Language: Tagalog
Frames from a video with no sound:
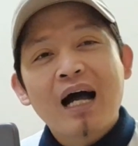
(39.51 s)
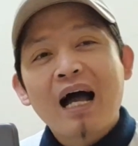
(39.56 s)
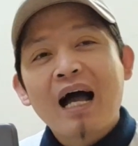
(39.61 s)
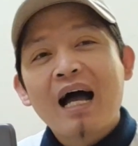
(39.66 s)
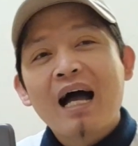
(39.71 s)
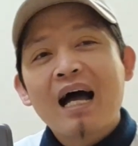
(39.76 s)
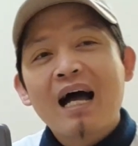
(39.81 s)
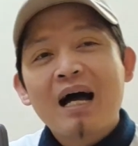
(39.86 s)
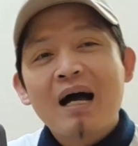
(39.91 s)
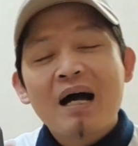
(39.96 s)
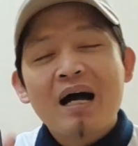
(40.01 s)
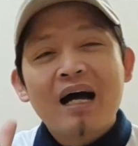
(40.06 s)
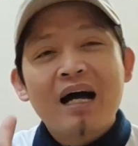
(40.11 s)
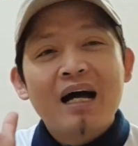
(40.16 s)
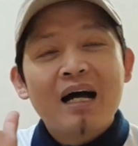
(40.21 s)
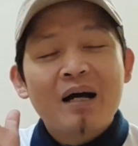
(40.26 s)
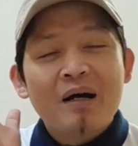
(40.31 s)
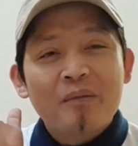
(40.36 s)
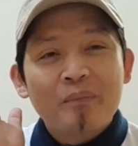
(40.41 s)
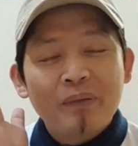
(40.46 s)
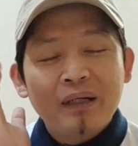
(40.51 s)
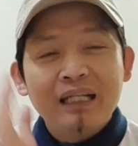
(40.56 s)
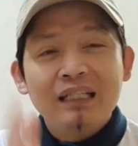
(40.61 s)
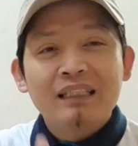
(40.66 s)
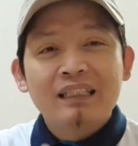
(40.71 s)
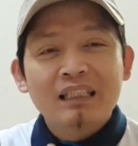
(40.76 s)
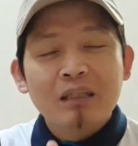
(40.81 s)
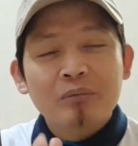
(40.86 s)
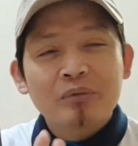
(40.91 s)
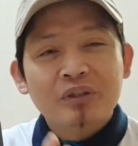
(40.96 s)
uh,
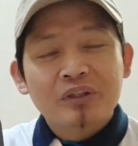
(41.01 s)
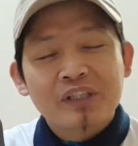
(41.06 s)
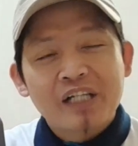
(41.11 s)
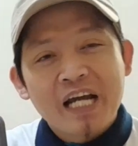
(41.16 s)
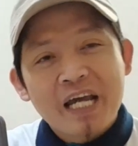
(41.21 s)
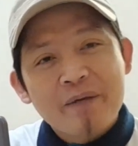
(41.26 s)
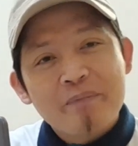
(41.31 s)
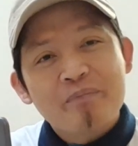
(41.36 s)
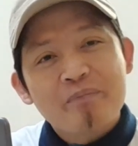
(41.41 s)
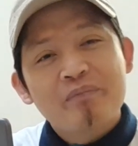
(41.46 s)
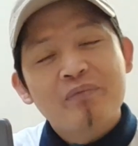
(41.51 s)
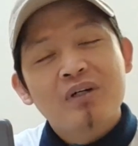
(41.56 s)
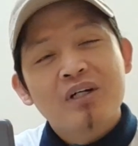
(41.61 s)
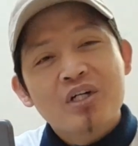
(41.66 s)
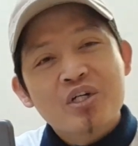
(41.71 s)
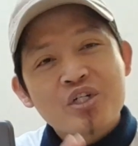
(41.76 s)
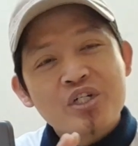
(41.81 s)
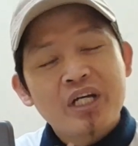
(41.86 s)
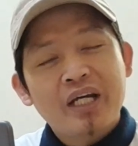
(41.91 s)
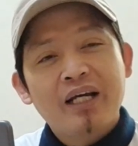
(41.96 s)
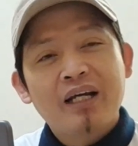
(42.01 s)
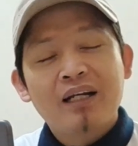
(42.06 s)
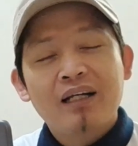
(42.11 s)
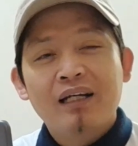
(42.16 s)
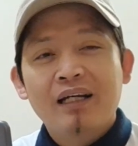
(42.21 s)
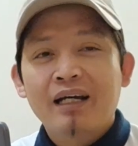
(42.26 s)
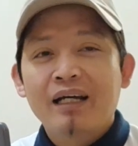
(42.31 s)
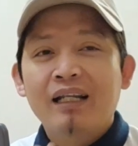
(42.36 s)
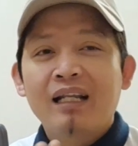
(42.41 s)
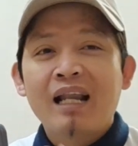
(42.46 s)
please subscribe,
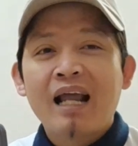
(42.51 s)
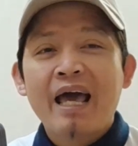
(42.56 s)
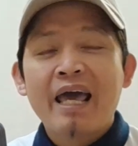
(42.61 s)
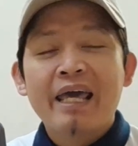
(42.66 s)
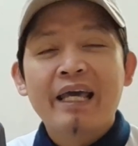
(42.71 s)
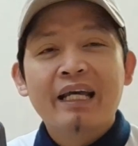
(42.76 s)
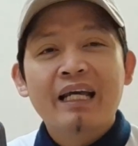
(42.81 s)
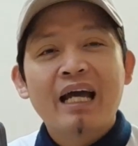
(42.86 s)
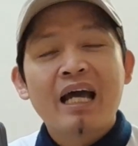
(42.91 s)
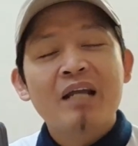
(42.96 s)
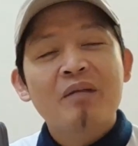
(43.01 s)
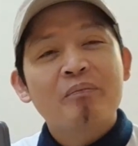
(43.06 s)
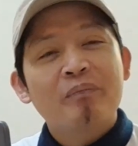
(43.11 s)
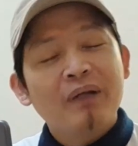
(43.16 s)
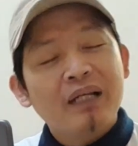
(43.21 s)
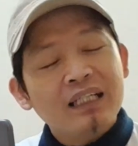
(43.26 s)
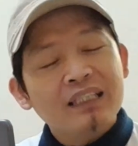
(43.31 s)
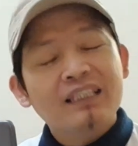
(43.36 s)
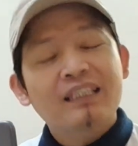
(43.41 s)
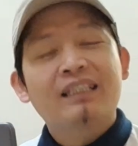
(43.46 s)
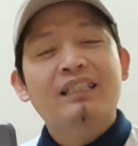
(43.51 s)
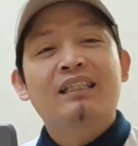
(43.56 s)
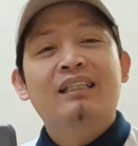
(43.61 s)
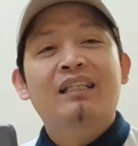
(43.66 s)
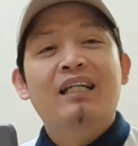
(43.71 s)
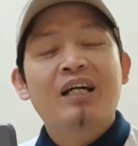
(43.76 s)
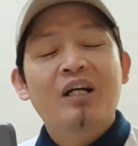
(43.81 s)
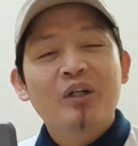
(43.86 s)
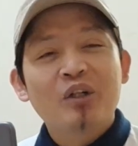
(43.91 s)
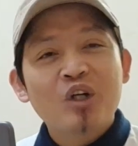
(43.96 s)
share, and like, and
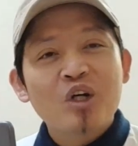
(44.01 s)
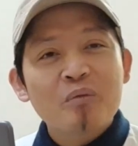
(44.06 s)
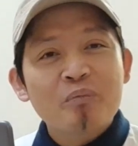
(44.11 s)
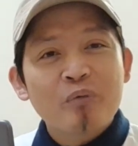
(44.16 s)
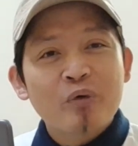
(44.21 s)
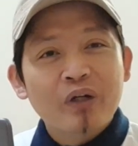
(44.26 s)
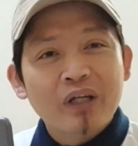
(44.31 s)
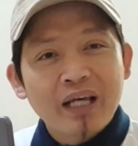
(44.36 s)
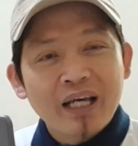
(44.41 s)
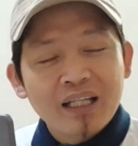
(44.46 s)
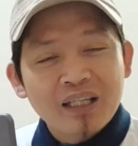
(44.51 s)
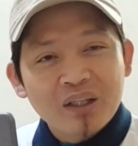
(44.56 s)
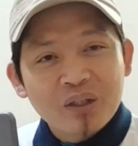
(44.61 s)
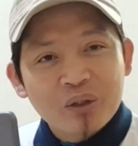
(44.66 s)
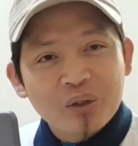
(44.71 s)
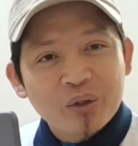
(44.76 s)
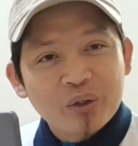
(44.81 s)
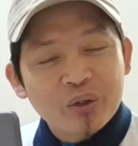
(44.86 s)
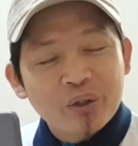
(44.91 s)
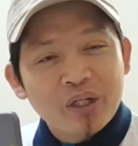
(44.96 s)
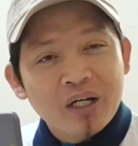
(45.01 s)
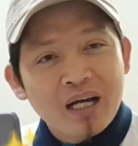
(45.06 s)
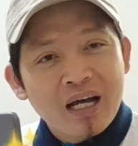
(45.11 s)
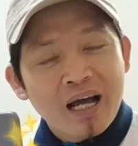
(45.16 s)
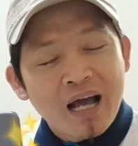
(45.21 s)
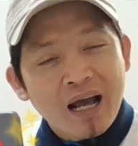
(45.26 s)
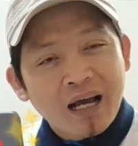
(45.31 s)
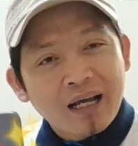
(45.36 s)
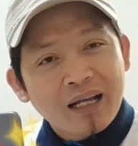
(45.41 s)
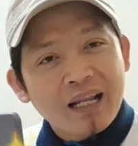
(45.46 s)
please don't forget to
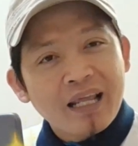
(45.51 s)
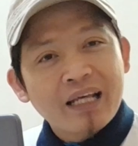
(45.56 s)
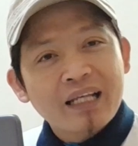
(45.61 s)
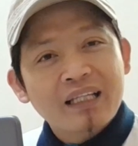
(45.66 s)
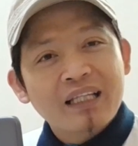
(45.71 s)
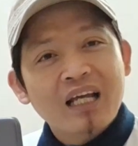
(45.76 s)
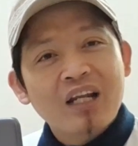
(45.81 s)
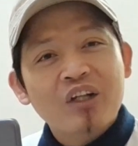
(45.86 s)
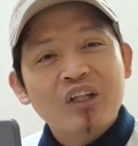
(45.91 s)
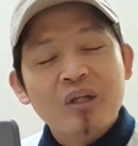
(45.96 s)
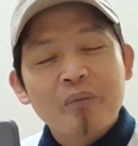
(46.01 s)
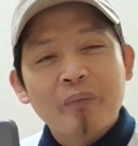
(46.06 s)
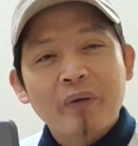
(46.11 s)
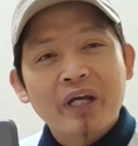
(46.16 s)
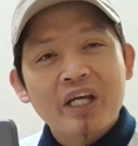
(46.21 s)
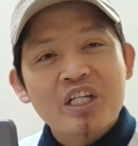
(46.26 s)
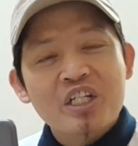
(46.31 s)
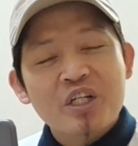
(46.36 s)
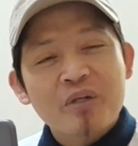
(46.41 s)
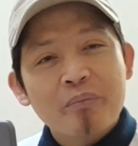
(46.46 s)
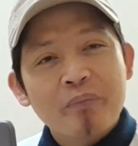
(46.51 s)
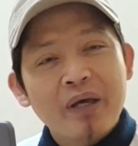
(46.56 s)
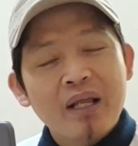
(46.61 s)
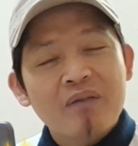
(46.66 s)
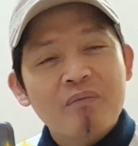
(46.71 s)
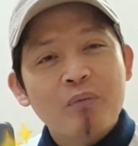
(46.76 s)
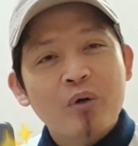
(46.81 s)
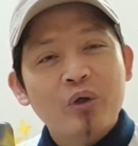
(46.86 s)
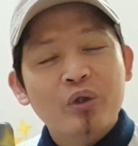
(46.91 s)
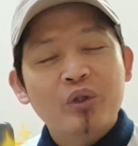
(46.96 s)
click the notification
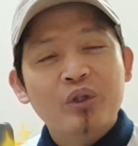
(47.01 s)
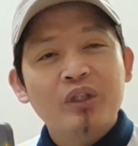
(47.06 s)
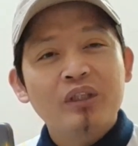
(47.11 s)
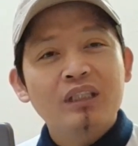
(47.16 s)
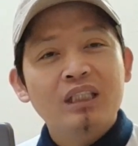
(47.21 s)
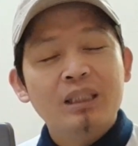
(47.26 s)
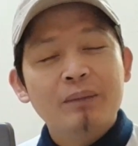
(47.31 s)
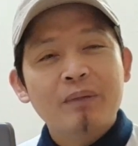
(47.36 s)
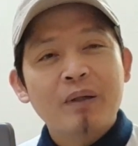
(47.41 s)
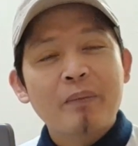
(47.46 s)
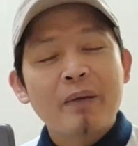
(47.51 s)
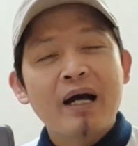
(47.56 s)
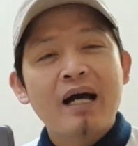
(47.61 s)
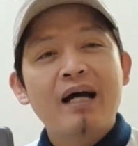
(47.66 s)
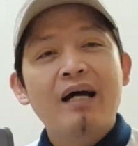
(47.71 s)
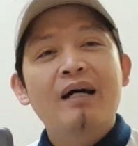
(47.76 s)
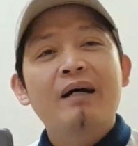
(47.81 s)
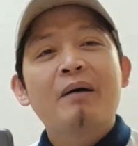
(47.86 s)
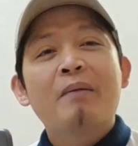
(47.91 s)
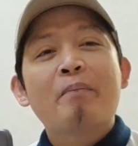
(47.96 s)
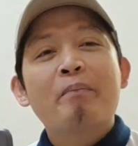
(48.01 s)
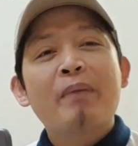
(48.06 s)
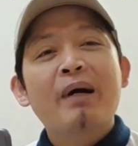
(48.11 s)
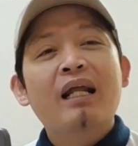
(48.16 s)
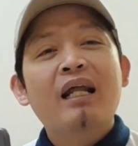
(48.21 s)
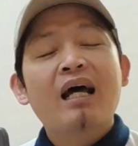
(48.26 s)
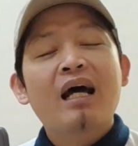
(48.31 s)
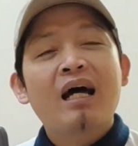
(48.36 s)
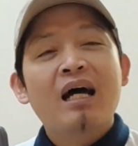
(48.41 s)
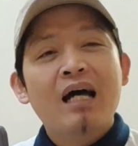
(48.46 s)
bell button sa baba
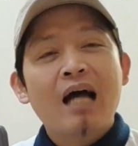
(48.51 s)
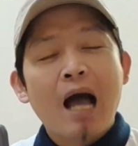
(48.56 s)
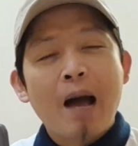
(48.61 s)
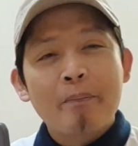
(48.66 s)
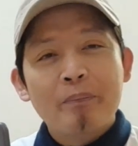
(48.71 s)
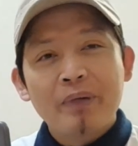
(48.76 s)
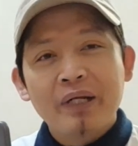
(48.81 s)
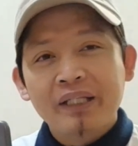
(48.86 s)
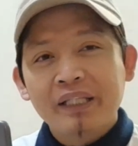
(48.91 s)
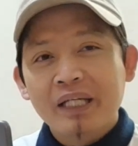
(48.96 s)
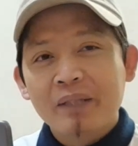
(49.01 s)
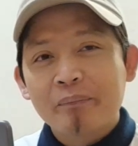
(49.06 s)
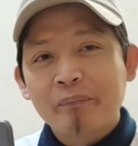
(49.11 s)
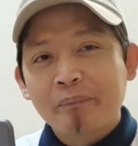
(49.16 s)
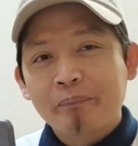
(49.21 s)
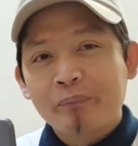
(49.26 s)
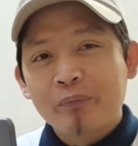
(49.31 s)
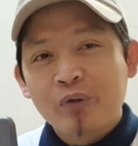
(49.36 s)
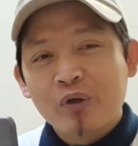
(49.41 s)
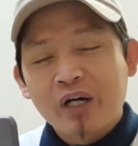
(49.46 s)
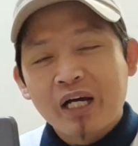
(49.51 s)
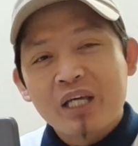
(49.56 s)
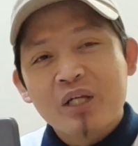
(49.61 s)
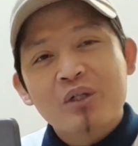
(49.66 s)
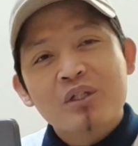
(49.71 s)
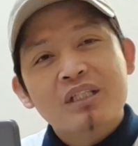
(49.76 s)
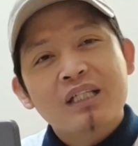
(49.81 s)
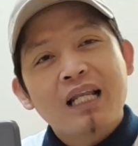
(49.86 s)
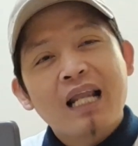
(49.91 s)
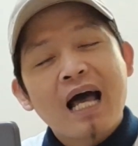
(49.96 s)
para updated po
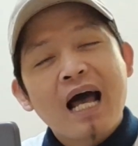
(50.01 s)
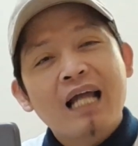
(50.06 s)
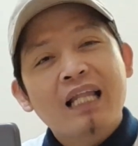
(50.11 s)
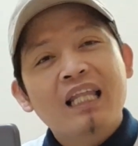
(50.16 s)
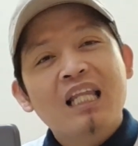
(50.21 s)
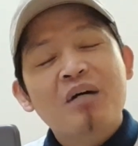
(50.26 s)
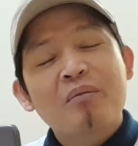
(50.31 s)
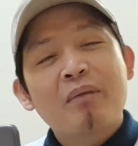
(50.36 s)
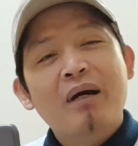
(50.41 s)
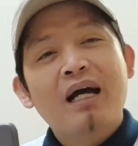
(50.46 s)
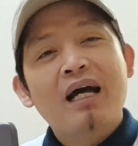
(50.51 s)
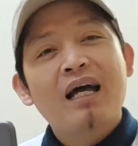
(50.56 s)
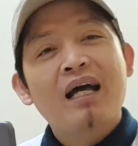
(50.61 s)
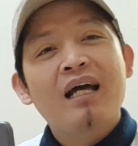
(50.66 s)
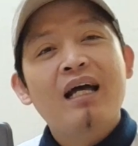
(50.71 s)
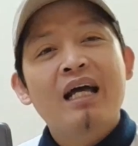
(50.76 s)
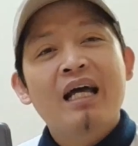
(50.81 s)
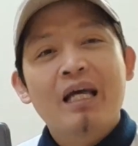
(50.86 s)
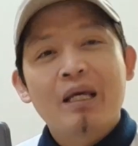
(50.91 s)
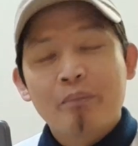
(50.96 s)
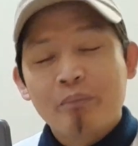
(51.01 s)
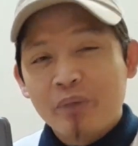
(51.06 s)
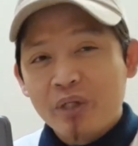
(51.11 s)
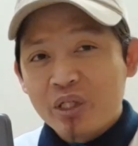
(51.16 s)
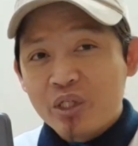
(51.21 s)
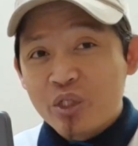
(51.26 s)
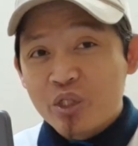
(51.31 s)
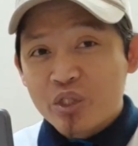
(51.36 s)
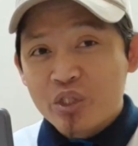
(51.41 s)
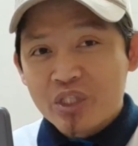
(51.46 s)
kayo sa lahat ng mga
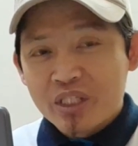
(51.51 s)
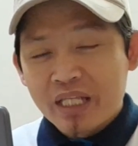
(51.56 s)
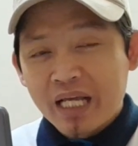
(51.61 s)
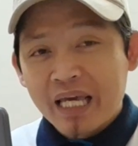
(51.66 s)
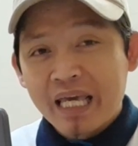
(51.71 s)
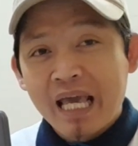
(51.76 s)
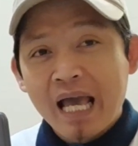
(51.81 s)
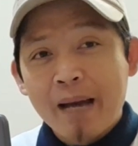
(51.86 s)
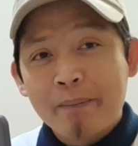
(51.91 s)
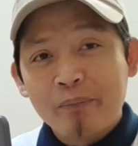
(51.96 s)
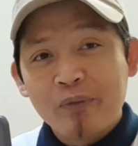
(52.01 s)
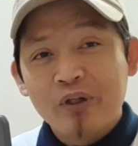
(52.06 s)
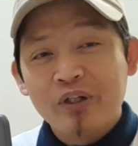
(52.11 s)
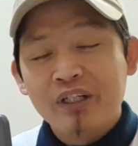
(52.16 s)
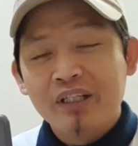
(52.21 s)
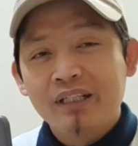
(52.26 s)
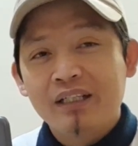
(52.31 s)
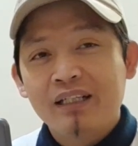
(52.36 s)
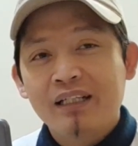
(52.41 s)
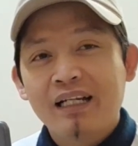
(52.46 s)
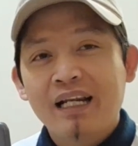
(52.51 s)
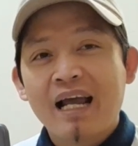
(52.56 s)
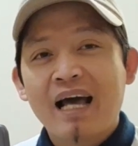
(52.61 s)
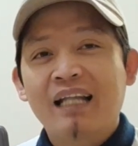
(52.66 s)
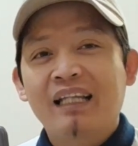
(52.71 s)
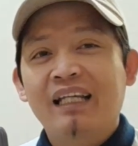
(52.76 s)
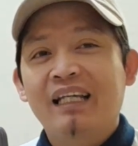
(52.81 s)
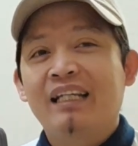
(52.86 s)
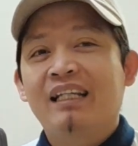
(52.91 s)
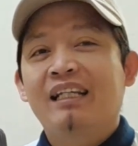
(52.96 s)
videos na i-upload
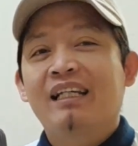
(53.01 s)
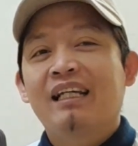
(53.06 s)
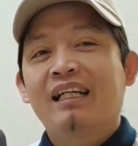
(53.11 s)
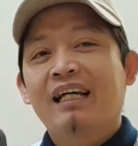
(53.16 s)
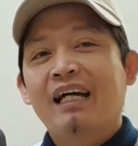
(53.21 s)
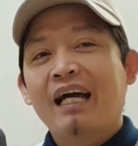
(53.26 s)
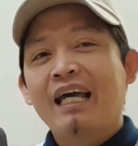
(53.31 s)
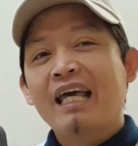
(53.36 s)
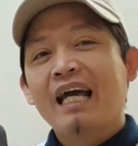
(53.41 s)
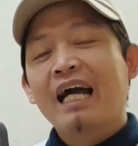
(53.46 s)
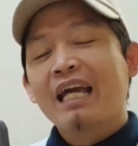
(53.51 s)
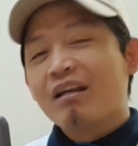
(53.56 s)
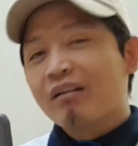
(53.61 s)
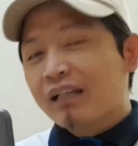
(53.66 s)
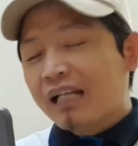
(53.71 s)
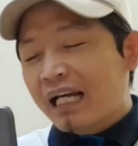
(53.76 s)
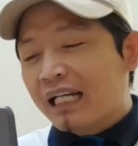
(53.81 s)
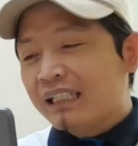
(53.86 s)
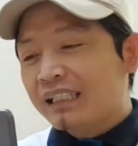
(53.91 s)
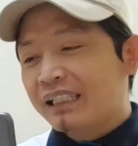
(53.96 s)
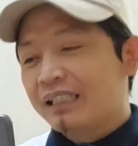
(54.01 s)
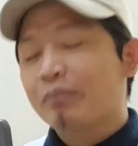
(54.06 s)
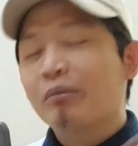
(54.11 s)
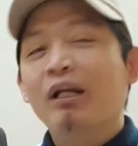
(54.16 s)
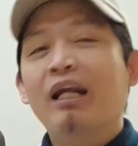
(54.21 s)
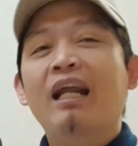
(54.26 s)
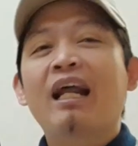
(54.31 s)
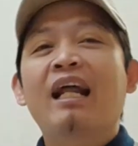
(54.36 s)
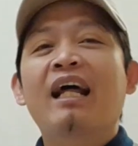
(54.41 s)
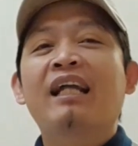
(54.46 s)
natin. Kaya ngayon guys,
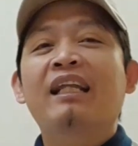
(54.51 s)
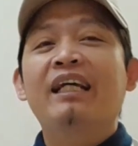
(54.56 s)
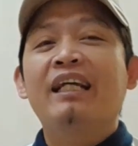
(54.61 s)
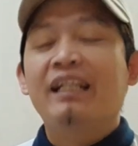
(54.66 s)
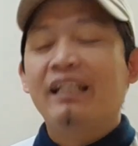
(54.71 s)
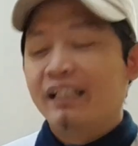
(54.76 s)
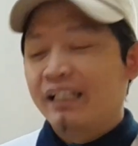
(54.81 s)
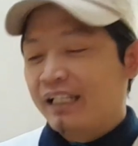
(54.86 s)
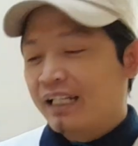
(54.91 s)
simulan na natin.